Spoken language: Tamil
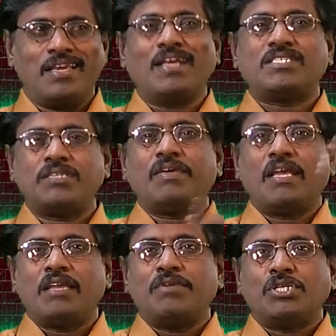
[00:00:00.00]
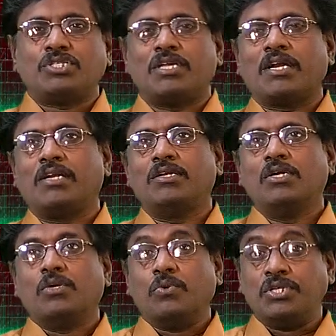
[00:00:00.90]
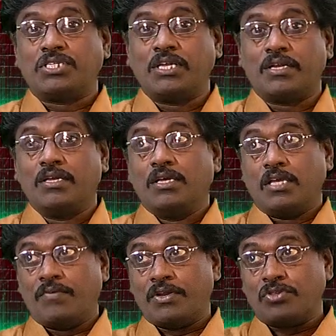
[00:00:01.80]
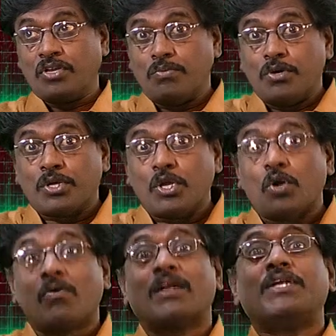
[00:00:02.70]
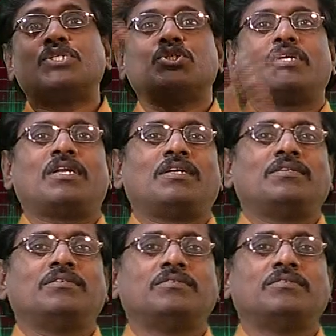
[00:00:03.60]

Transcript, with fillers: இயேசுவை என்ன என்று சொன்னார்கள் ஒரு சிலர் இவர் திருமுழுக்கு யோவான் என்று சொன்னார்கள்